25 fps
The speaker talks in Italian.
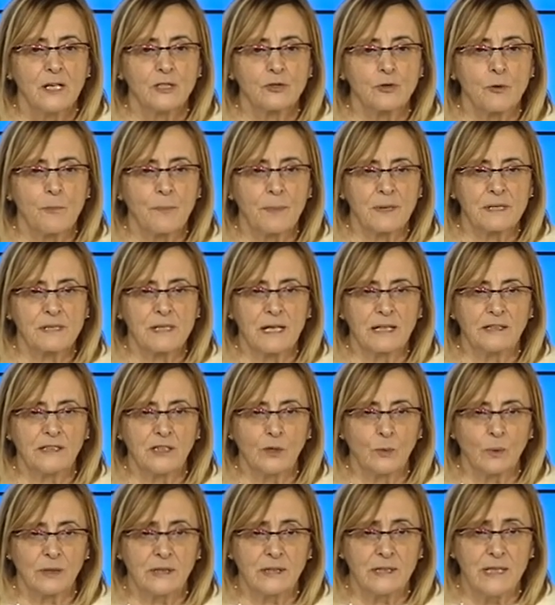Sono
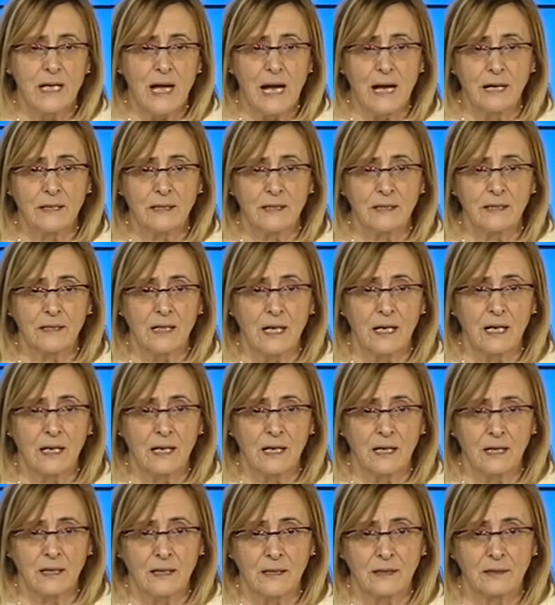passati quanti anni
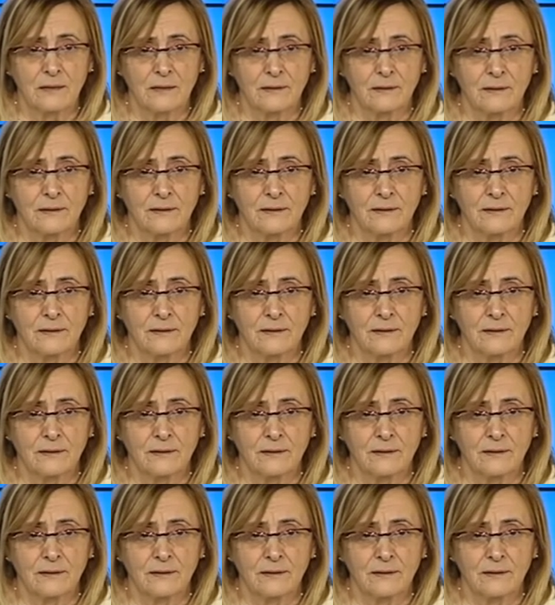dalla,